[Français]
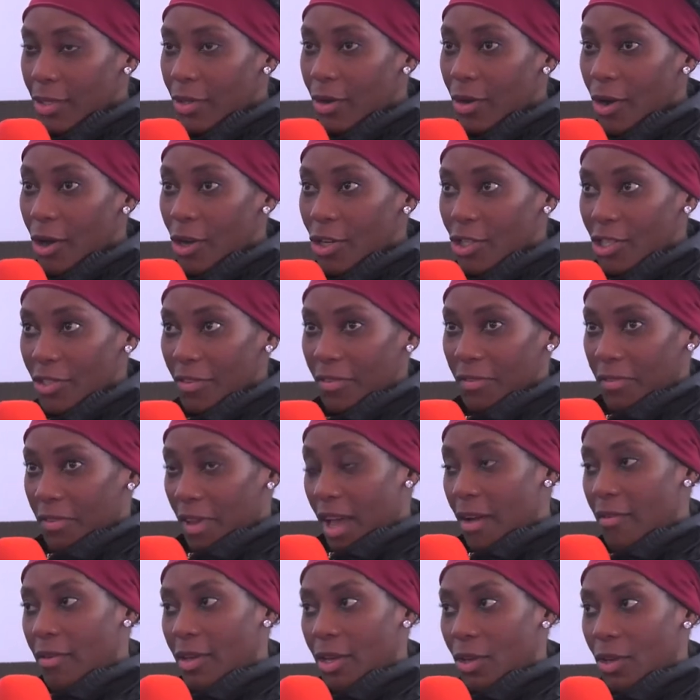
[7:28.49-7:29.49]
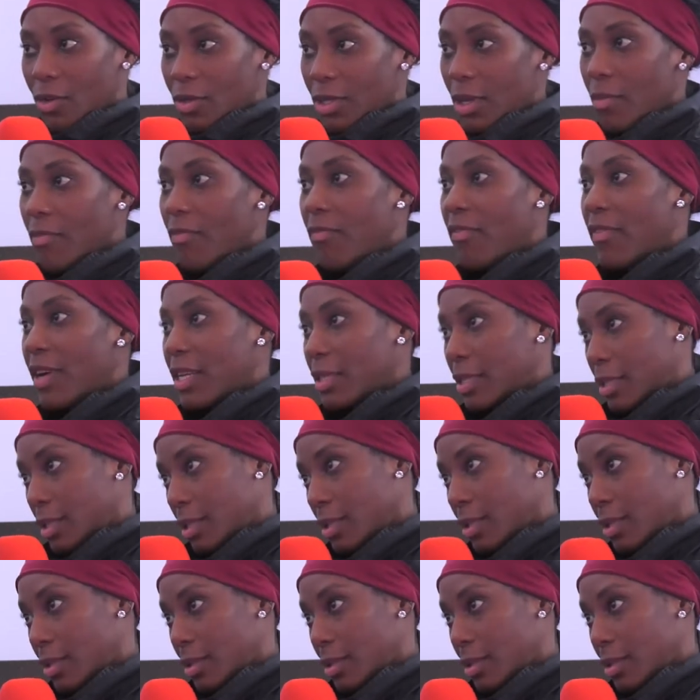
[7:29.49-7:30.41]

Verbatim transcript: Donc quand je fais avec eux, ça me fatigue.